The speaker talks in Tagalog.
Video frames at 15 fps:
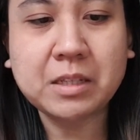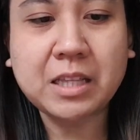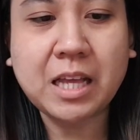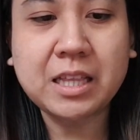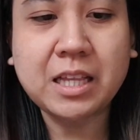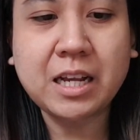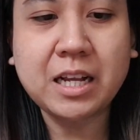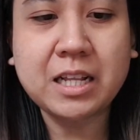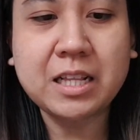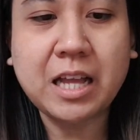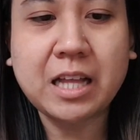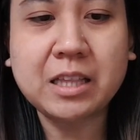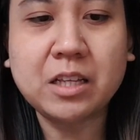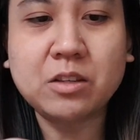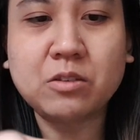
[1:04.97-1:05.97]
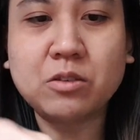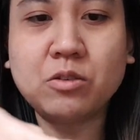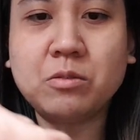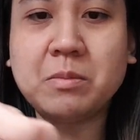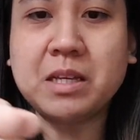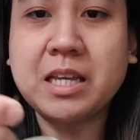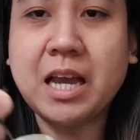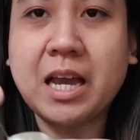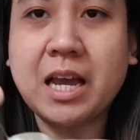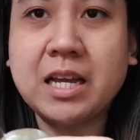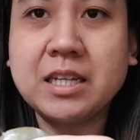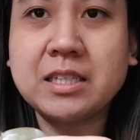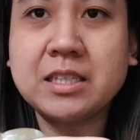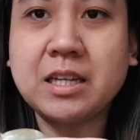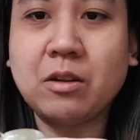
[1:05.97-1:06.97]
Matatanggal natin yung dumi niya
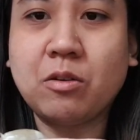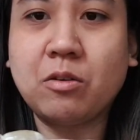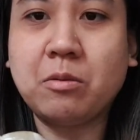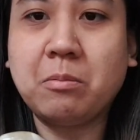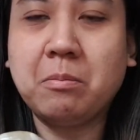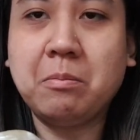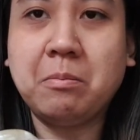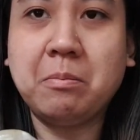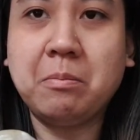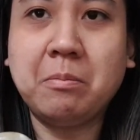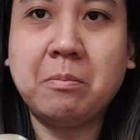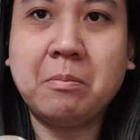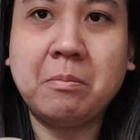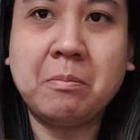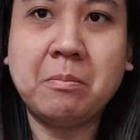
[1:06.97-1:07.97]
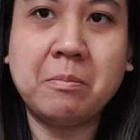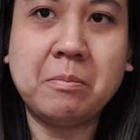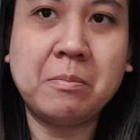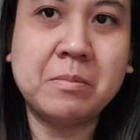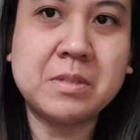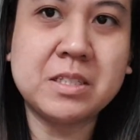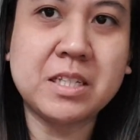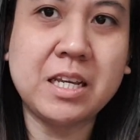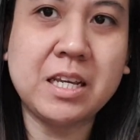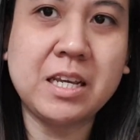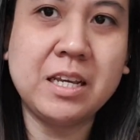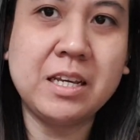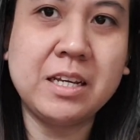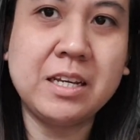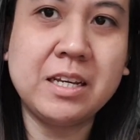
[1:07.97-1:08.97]
sa loob.
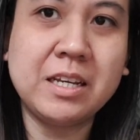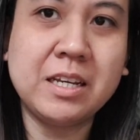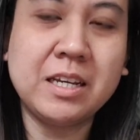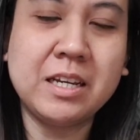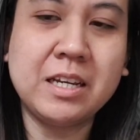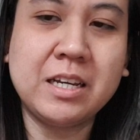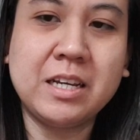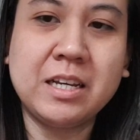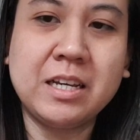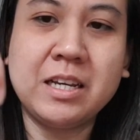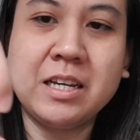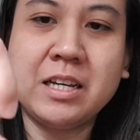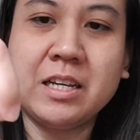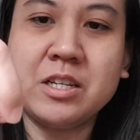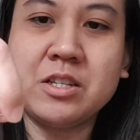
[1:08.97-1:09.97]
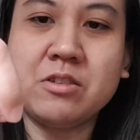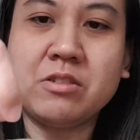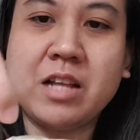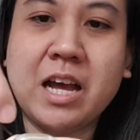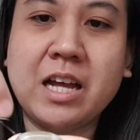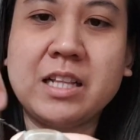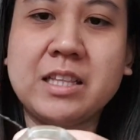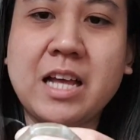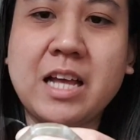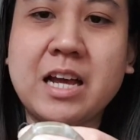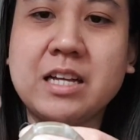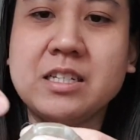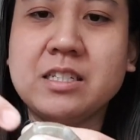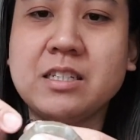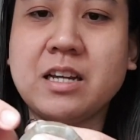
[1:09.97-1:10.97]
See? So,
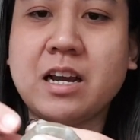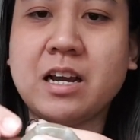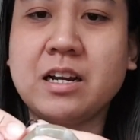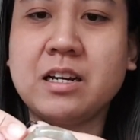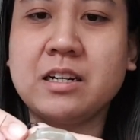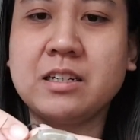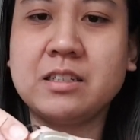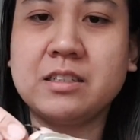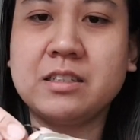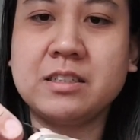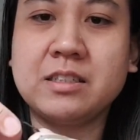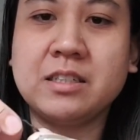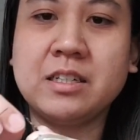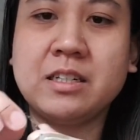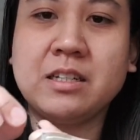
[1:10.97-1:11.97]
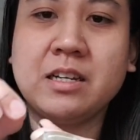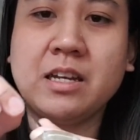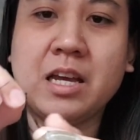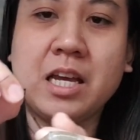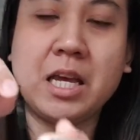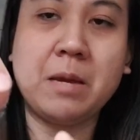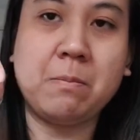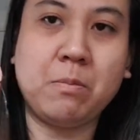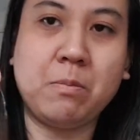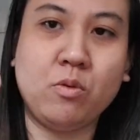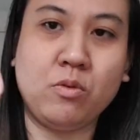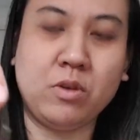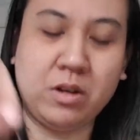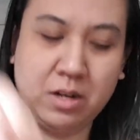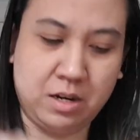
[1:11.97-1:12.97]
dahan-dahan siyang
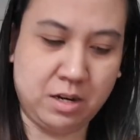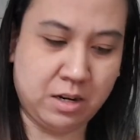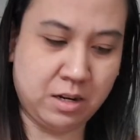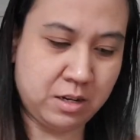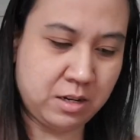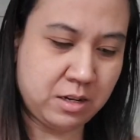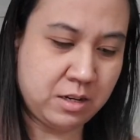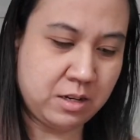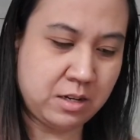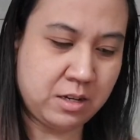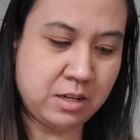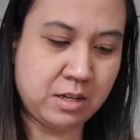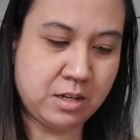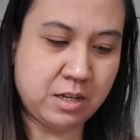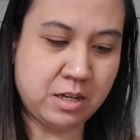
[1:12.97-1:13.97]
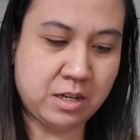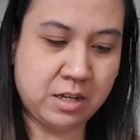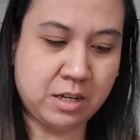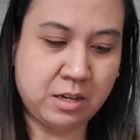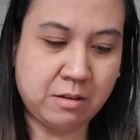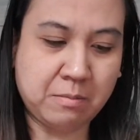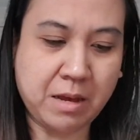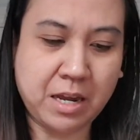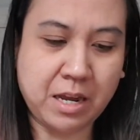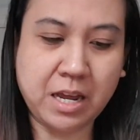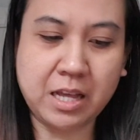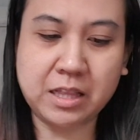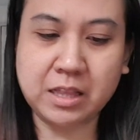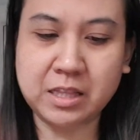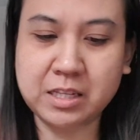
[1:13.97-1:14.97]
ipun.
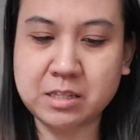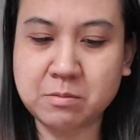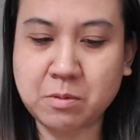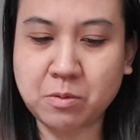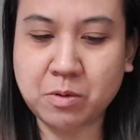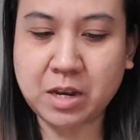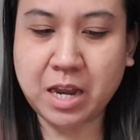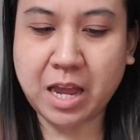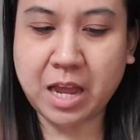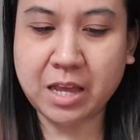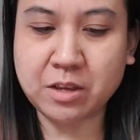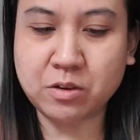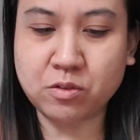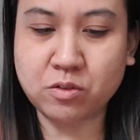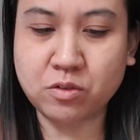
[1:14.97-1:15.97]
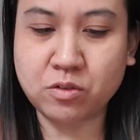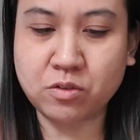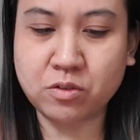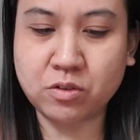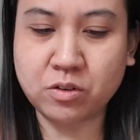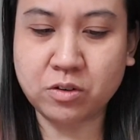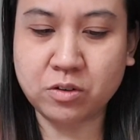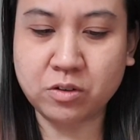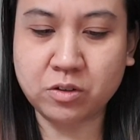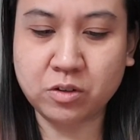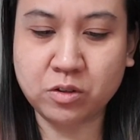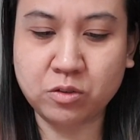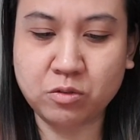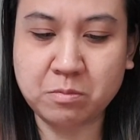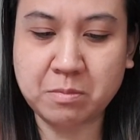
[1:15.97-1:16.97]
Para at least mawala yung
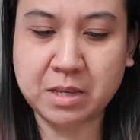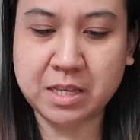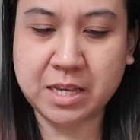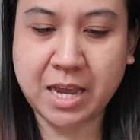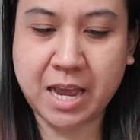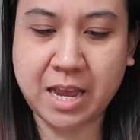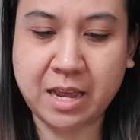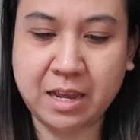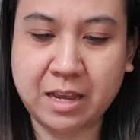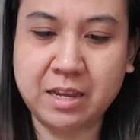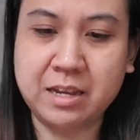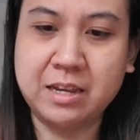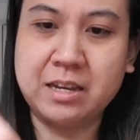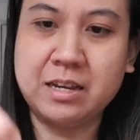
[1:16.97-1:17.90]
dumi niya.